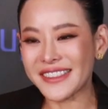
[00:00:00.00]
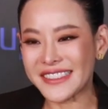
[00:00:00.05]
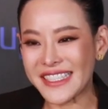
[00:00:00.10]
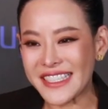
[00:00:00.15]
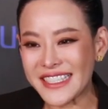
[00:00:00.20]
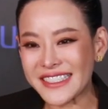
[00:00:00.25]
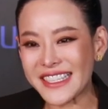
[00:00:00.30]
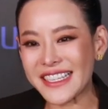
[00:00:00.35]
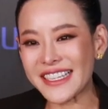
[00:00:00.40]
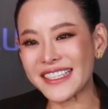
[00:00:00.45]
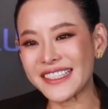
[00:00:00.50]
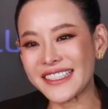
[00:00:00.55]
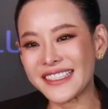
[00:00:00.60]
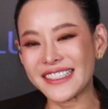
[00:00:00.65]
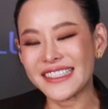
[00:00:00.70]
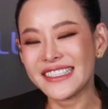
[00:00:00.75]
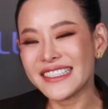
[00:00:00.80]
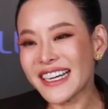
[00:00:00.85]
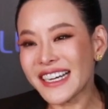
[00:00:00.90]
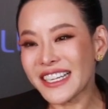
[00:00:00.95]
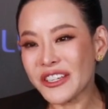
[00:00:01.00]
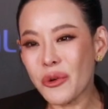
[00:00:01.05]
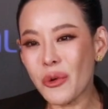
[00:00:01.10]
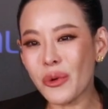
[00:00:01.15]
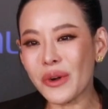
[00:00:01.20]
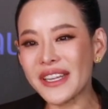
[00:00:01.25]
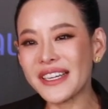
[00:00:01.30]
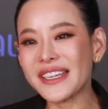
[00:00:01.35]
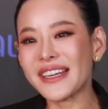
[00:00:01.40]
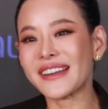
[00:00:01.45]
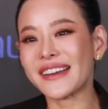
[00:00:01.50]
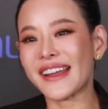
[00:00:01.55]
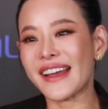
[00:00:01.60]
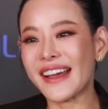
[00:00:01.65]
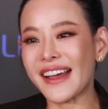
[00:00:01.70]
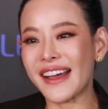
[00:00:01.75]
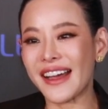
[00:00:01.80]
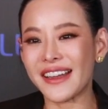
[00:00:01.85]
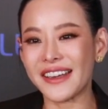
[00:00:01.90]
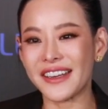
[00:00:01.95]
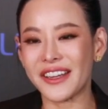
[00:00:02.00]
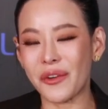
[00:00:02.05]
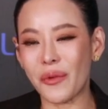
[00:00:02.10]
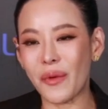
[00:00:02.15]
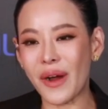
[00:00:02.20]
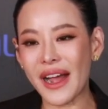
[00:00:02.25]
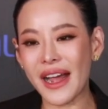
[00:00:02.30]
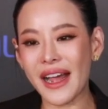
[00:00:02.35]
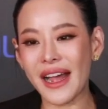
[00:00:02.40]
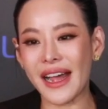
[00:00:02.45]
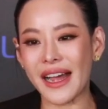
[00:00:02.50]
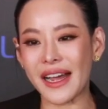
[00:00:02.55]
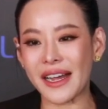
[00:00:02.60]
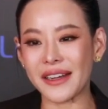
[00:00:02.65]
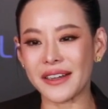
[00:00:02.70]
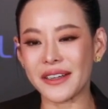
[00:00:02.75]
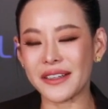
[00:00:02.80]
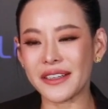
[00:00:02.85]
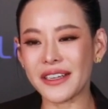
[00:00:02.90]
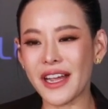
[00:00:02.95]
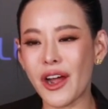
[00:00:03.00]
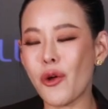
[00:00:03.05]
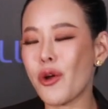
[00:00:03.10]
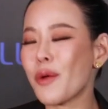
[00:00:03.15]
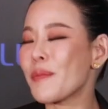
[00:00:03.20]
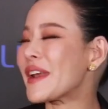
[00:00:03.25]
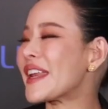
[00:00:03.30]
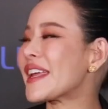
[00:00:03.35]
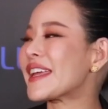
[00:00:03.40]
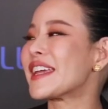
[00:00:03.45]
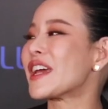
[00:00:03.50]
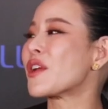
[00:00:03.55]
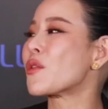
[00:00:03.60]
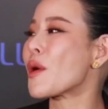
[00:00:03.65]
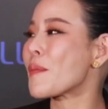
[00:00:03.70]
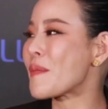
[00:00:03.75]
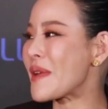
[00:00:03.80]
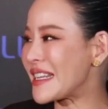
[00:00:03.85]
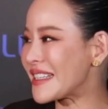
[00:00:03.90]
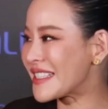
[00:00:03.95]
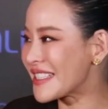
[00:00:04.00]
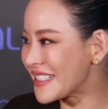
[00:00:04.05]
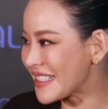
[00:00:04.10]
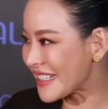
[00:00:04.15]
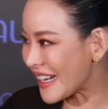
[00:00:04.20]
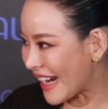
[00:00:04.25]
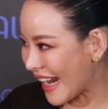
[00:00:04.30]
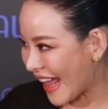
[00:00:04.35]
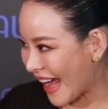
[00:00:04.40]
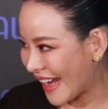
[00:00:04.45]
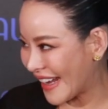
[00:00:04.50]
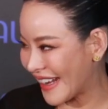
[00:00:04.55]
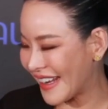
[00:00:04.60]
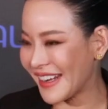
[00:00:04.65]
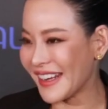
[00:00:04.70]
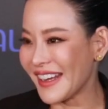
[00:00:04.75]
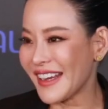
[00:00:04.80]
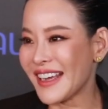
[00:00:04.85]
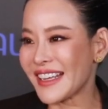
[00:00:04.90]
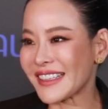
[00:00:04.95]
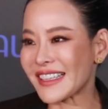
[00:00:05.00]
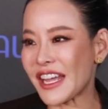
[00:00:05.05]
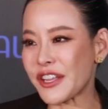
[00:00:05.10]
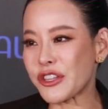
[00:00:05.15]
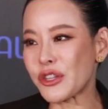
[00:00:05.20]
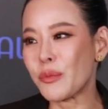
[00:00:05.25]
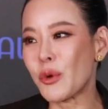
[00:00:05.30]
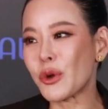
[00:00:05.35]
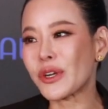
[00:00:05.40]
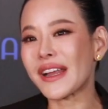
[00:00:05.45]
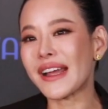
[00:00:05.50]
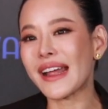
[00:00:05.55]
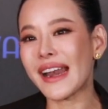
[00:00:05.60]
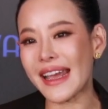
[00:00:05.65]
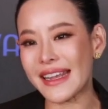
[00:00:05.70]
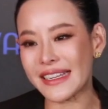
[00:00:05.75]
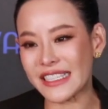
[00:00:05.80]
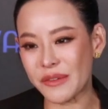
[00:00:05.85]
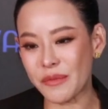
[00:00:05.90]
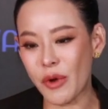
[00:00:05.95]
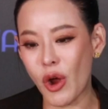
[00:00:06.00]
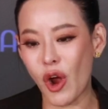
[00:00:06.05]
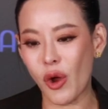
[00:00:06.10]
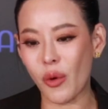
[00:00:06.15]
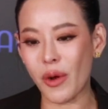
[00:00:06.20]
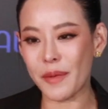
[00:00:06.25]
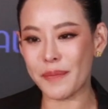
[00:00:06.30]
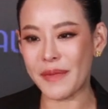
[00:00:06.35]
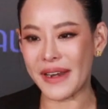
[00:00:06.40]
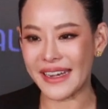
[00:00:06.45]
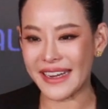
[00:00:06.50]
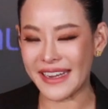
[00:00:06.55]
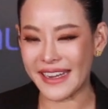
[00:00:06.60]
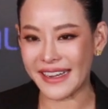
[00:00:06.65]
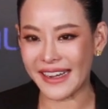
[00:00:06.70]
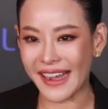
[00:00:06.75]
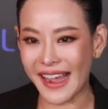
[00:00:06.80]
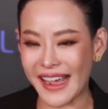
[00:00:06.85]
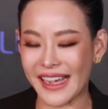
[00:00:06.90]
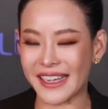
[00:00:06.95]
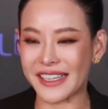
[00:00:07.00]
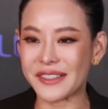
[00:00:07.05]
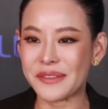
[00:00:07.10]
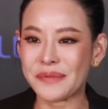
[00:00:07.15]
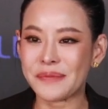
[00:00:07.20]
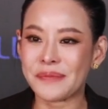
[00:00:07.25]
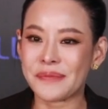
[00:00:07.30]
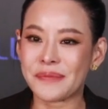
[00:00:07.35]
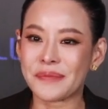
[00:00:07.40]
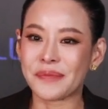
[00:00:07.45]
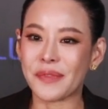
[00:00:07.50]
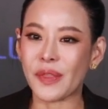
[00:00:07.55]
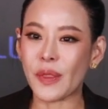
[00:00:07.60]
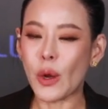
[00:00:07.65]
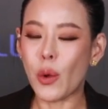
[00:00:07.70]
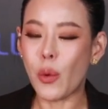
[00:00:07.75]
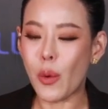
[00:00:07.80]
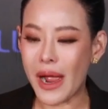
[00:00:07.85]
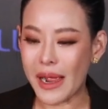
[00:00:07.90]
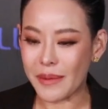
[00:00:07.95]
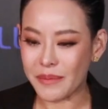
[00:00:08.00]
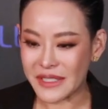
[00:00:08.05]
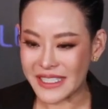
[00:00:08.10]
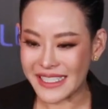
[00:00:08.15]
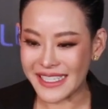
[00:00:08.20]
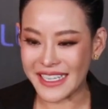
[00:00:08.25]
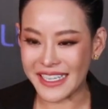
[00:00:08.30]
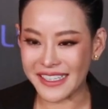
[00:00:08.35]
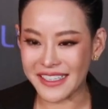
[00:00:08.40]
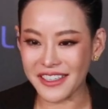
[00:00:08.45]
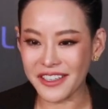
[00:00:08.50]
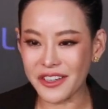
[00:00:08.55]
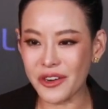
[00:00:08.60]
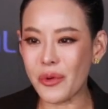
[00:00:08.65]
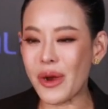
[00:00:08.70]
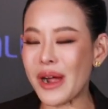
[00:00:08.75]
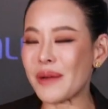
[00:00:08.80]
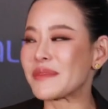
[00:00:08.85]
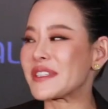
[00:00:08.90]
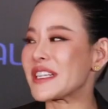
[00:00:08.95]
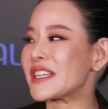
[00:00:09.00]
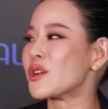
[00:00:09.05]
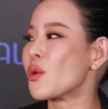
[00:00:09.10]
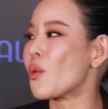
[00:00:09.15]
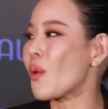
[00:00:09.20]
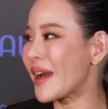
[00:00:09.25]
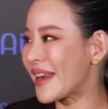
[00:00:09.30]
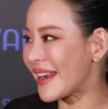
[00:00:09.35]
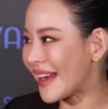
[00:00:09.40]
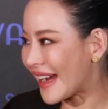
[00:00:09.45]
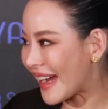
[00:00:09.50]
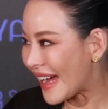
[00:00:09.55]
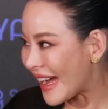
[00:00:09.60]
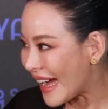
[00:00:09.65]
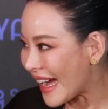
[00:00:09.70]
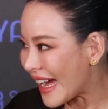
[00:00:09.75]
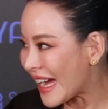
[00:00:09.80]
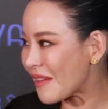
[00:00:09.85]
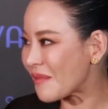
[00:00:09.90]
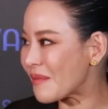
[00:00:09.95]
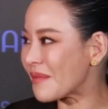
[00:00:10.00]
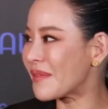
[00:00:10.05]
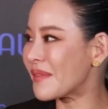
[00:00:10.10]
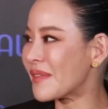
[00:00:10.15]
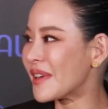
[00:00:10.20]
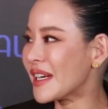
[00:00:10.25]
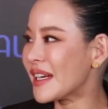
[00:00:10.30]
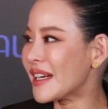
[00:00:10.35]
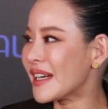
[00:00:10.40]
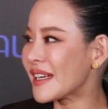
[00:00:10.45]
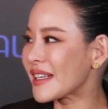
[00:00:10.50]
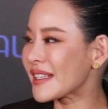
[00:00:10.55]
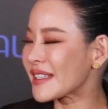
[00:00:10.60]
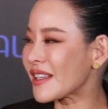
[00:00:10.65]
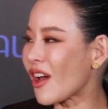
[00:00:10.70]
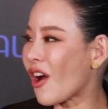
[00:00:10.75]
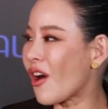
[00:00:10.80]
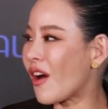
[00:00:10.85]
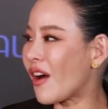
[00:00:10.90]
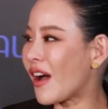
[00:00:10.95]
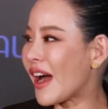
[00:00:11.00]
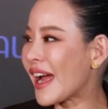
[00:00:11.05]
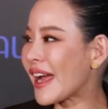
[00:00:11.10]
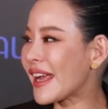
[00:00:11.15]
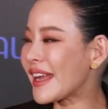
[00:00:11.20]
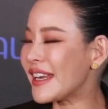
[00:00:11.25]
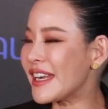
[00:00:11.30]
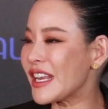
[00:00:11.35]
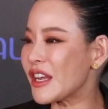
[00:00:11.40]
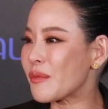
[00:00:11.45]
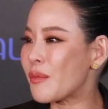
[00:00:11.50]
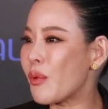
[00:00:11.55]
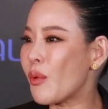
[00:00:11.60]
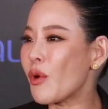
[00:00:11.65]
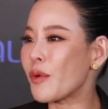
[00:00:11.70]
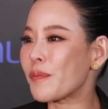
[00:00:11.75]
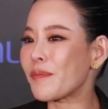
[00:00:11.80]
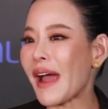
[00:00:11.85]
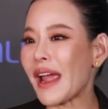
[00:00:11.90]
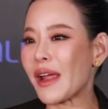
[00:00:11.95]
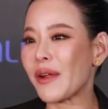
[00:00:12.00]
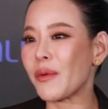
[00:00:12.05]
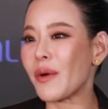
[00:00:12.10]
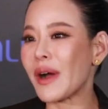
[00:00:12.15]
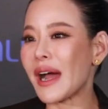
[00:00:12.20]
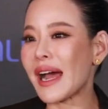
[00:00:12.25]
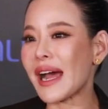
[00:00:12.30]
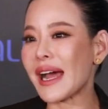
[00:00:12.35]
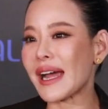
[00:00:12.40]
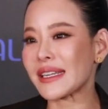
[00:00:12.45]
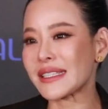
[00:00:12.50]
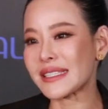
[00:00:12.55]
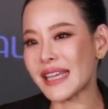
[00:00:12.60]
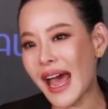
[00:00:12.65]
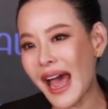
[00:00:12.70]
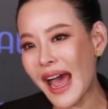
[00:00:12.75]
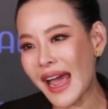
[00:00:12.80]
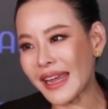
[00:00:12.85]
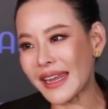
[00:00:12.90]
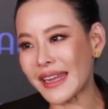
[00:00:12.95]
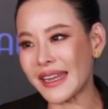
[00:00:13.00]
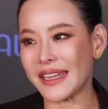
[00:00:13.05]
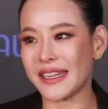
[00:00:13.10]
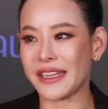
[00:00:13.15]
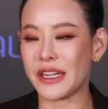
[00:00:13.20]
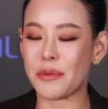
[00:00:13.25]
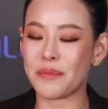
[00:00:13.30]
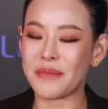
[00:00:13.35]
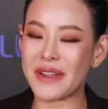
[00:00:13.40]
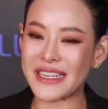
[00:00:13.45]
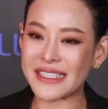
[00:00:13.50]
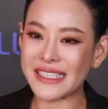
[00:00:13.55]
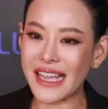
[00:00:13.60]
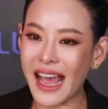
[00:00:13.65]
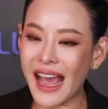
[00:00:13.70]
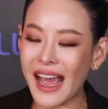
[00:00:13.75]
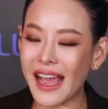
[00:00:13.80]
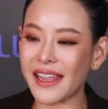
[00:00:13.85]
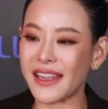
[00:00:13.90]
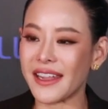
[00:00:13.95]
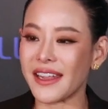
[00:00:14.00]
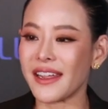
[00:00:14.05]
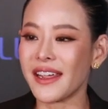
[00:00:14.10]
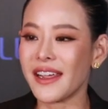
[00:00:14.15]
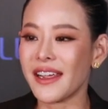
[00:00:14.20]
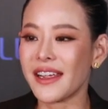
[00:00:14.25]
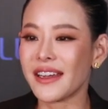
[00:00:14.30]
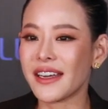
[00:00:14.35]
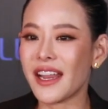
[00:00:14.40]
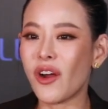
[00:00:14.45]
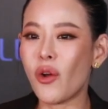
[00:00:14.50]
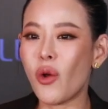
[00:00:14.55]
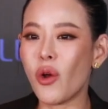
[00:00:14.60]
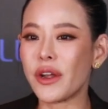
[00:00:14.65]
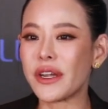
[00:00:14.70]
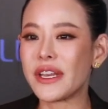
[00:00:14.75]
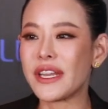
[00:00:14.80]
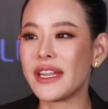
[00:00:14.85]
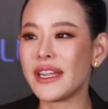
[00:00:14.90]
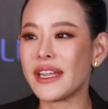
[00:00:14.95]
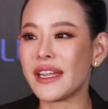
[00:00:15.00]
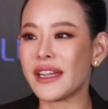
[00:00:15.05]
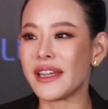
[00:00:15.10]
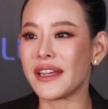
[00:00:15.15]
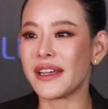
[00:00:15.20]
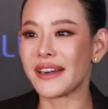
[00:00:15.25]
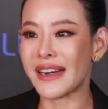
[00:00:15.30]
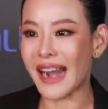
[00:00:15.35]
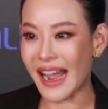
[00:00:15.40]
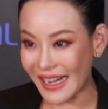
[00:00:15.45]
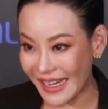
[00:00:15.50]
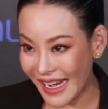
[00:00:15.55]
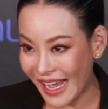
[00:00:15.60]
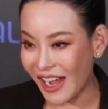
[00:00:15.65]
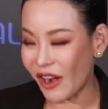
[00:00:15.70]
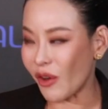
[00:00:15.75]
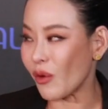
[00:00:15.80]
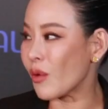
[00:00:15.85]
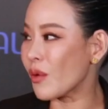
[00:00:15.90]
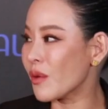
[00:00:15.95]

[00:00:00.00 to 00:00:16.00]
จริงๆ เรื่องทุกเรื่องนะคะหนิงว่าเขาก็ไม่ได้เขียนว่าเป็นชื่อใคร แต่สมมุติถ้าใครจะมองว่าเป็นหนิงอะความจริงก็คือความจริงอยู่วันยังค่ำต่อให้หนิงพูดไปว่าใช่ไม่ใช่ ถ้าคนที่รักเรา